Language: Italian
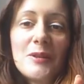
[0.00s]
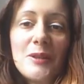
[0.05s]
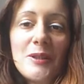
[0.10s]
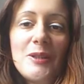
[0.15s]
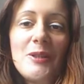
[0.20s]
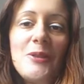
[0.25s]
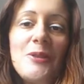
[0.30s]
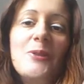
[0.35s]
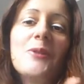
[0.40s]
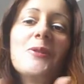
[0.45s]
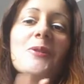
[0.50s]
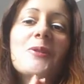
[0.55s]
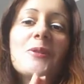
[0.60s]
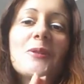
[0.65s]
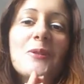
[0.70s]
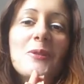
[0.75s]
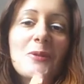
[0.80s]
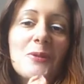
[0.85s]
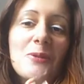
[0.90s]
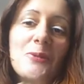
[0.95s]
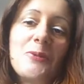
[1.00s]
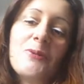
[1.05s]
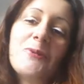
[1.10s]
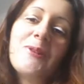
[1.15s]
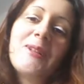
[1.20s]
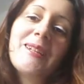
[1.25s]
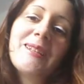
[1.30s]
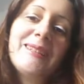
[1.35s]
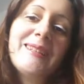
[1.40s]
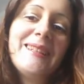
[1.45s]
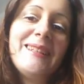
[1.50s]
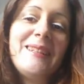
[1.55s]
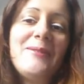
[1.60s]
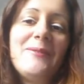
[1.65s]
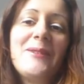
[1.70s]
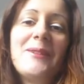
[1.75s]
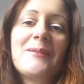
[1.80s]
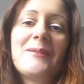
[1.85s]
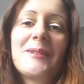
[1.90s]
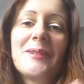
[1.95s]
io sono
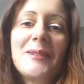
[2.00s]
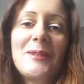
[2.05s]
cattiva.